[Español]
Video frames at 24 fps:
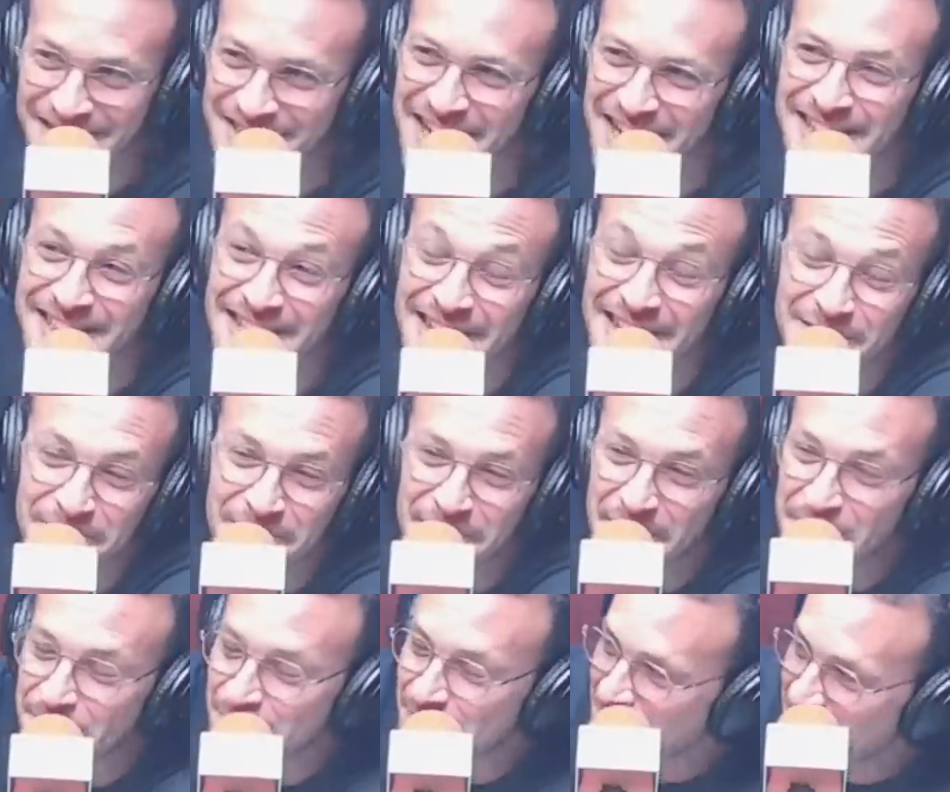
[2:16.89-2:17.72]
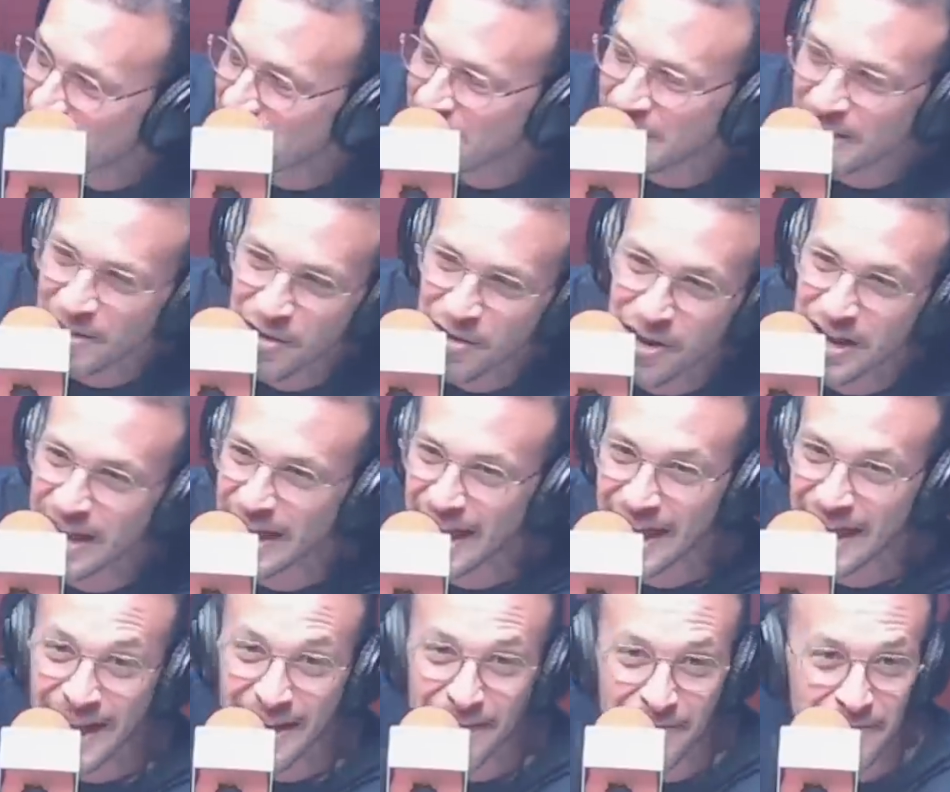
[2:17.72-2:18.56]
Ya a esta altura, medio que lo
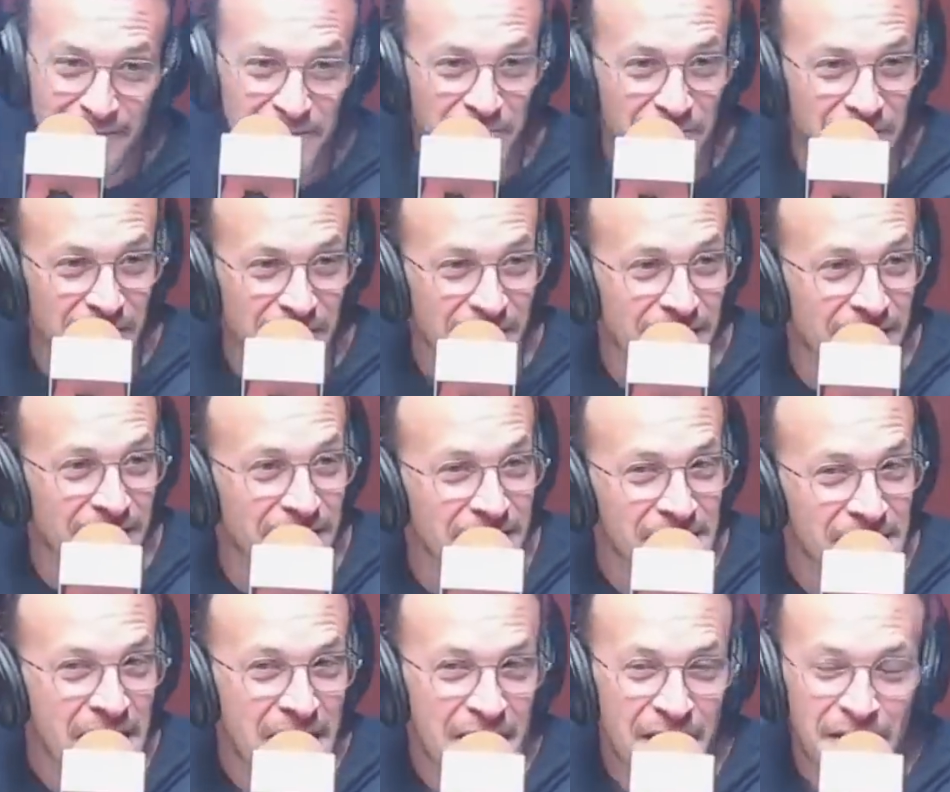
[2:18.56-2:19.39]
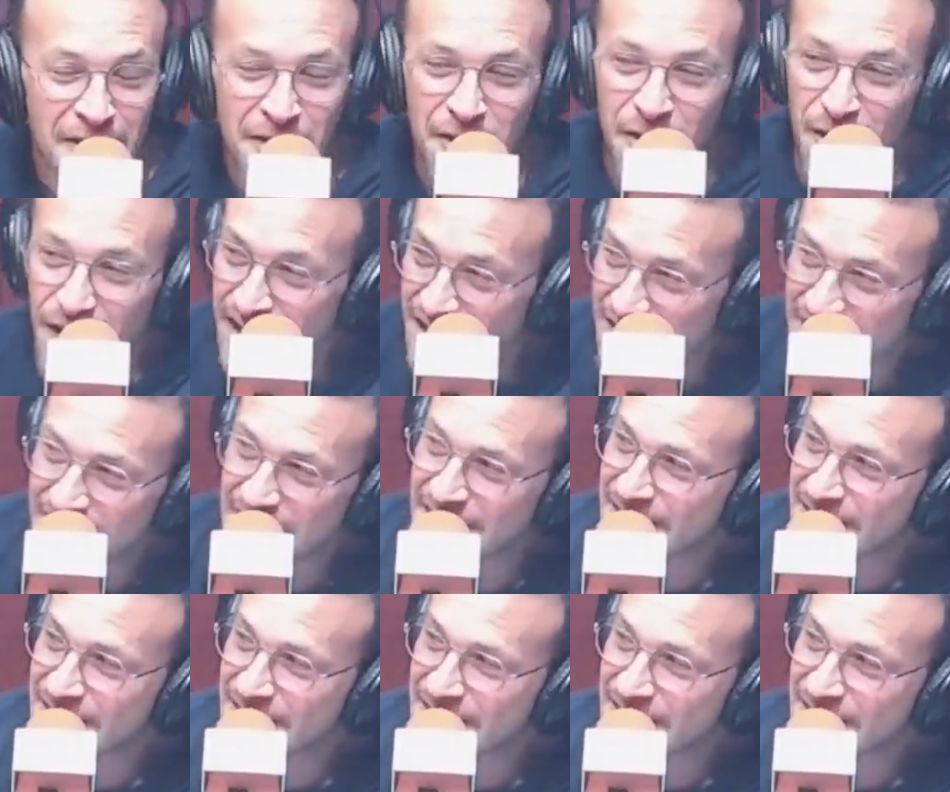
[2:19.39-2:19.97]
que haga Alberto Fernández no es